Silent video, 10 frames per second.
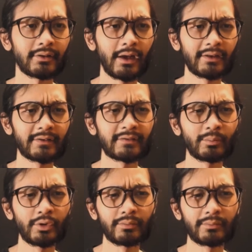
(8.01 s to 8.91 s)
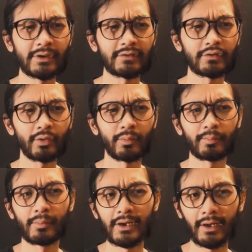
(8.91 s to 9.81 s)
Dan sebelumnya cukup
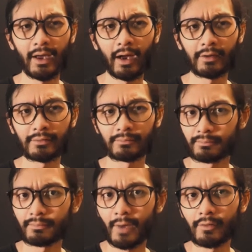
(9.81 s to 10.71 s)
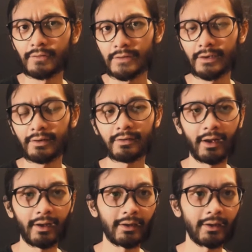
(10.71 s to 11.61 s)
banyak yang bagus sih
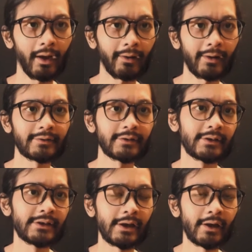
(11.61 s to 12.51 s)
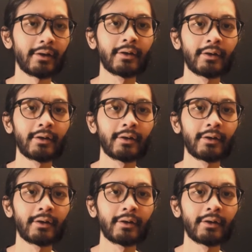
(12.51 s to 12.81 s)
dari karyanya dia.